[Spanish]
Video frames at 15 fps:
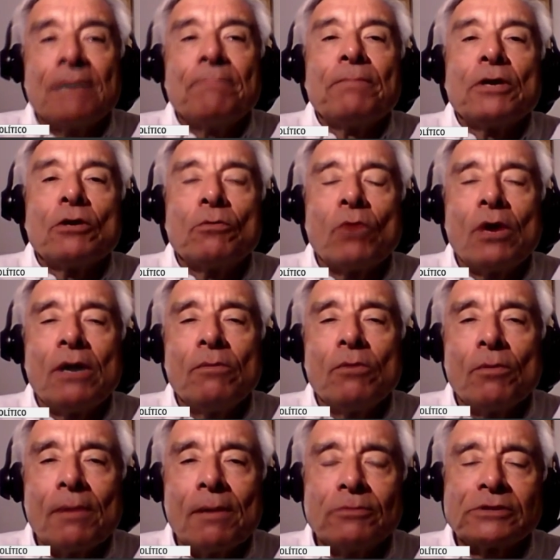Pero vuelvo,
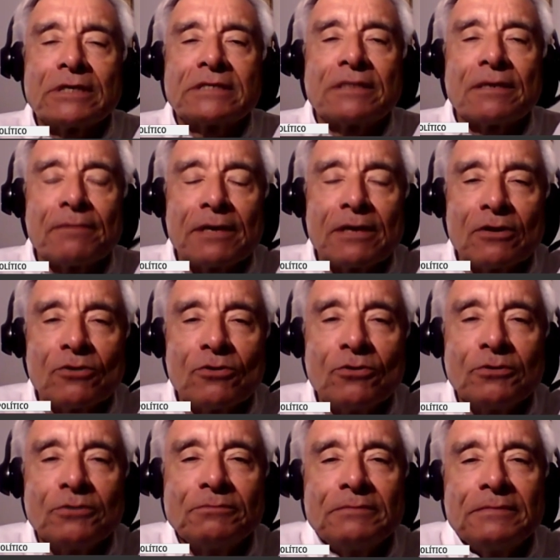vamos a
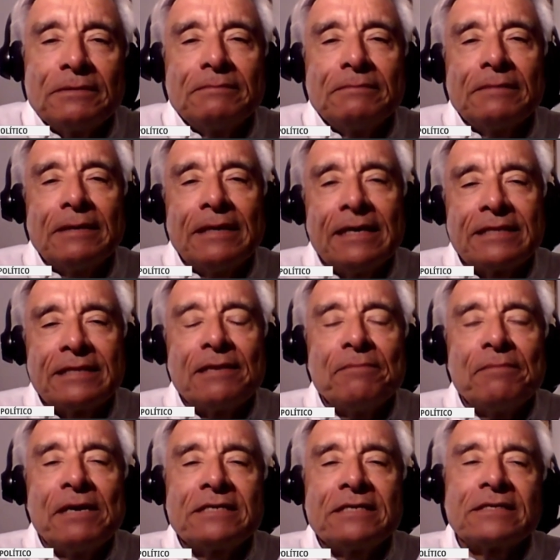saberlo este
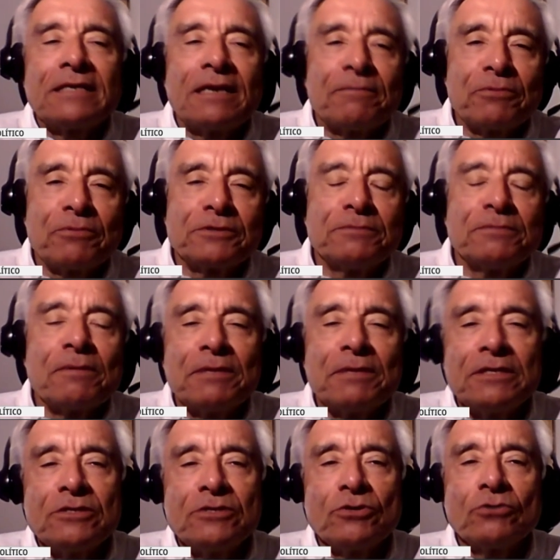mes, en la próxima
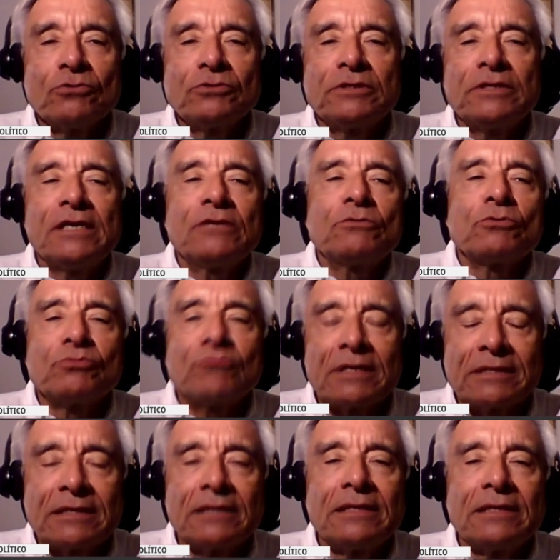medición, si esto es una
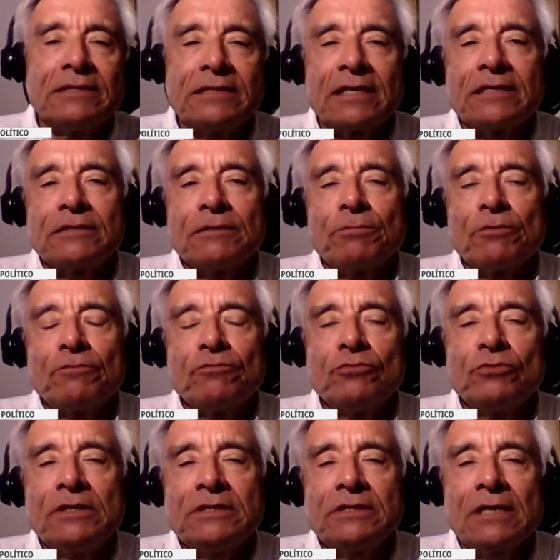tendencia que se
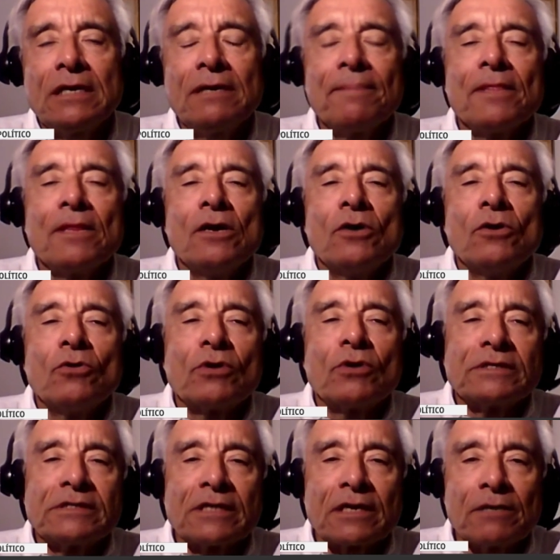profundiza o que
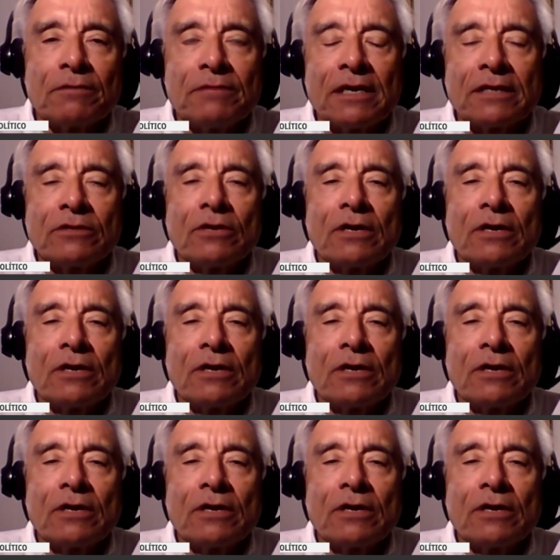se revierte.